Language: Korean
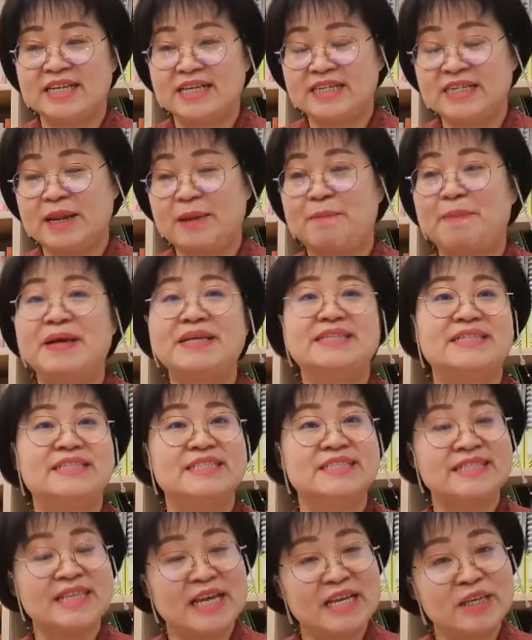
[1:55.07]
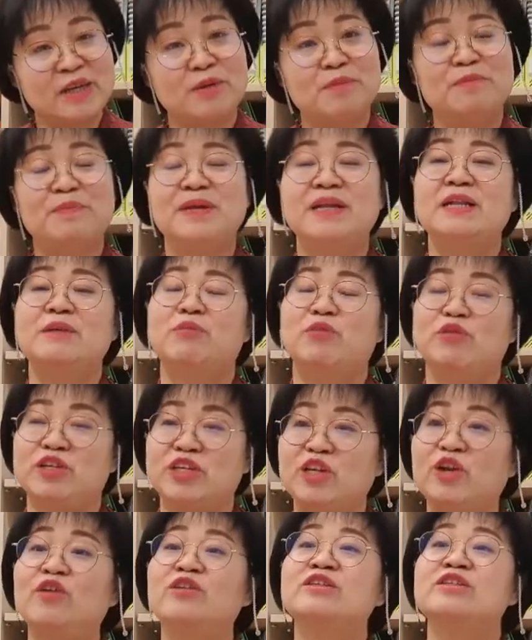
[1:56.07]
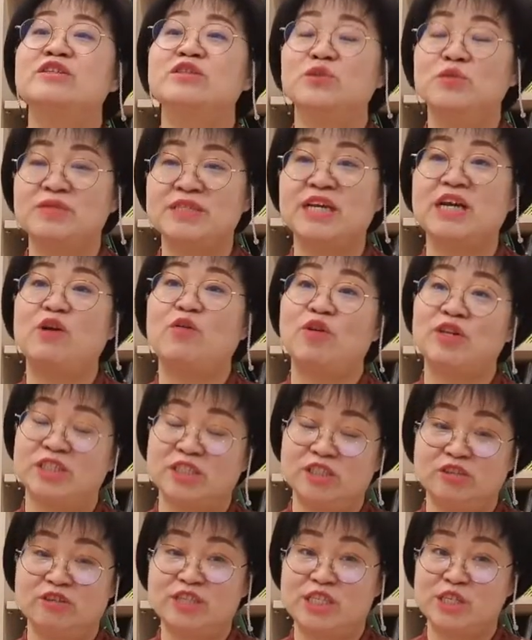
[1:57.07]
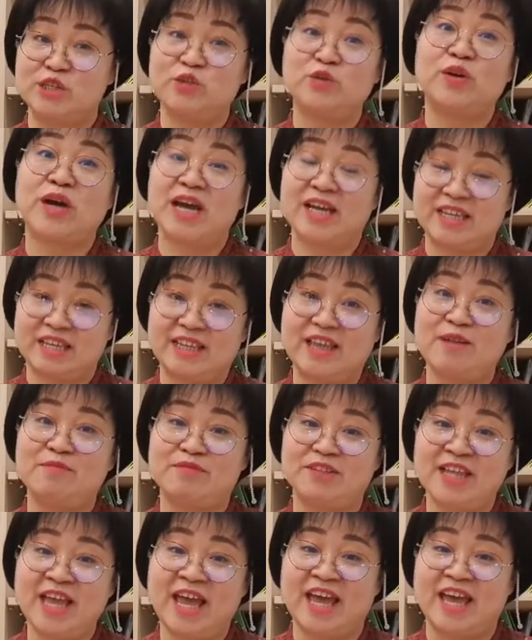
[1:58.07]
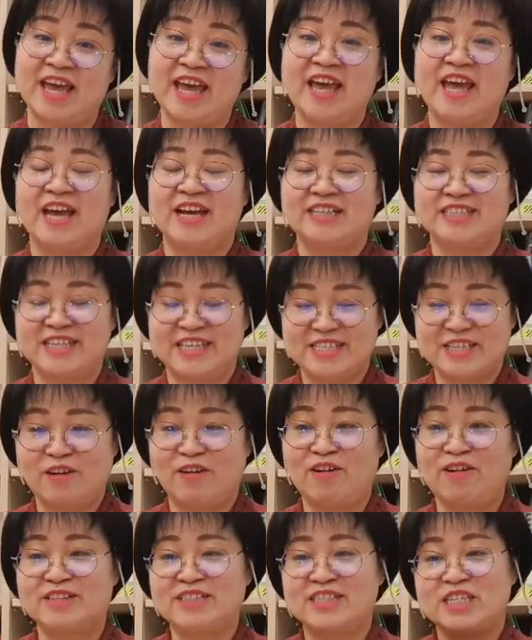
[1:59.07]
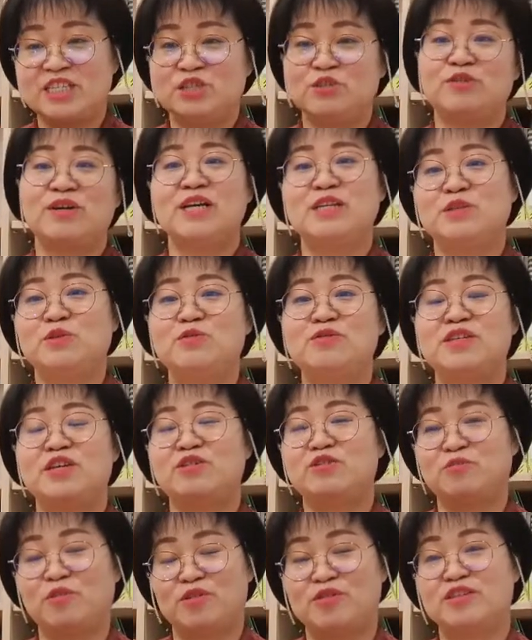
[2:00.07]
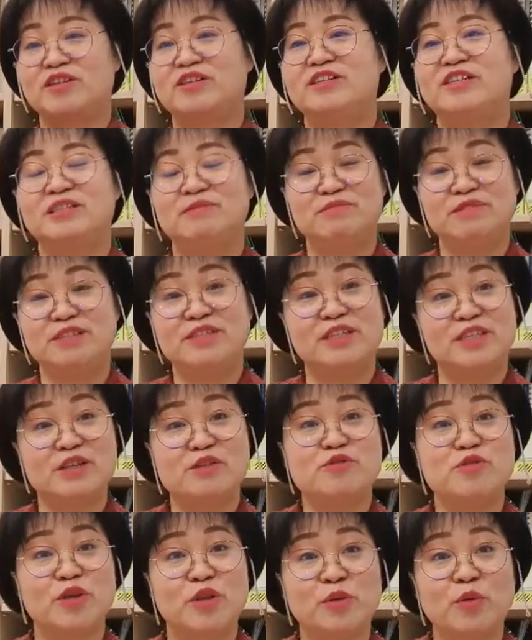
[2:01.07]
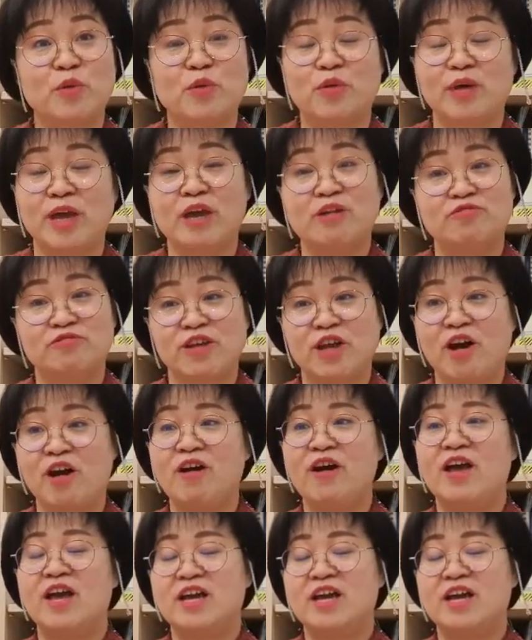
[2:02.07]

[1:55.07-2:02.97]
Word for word: 크레파스, 색연필 뭐 이런 소재가 훨씬 더 친숙하기 때문에 그래서 친숙한 소재로 먼저 그림을 그릴 수 있도록 했고요.